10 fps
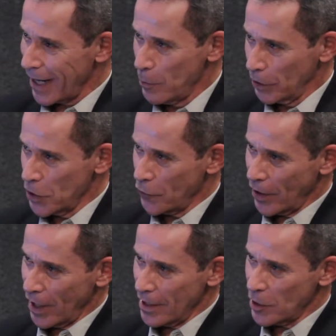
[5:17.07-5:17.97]
Há muita
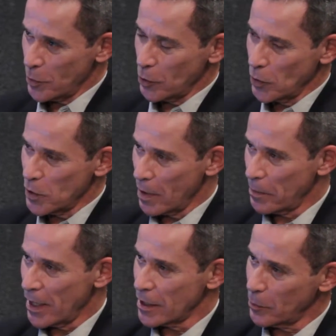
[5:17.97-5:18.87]
diferença de produzir uma
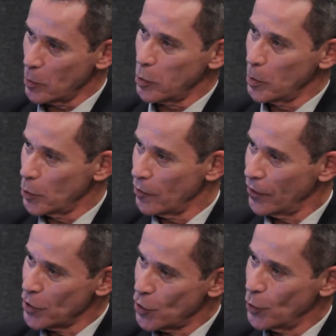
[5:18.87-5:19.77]
peça para um público
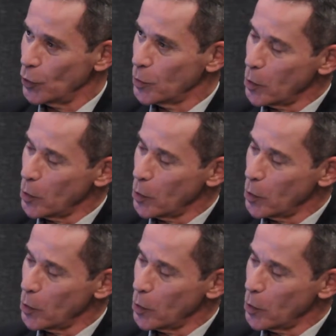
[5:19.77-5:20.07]
infantil e do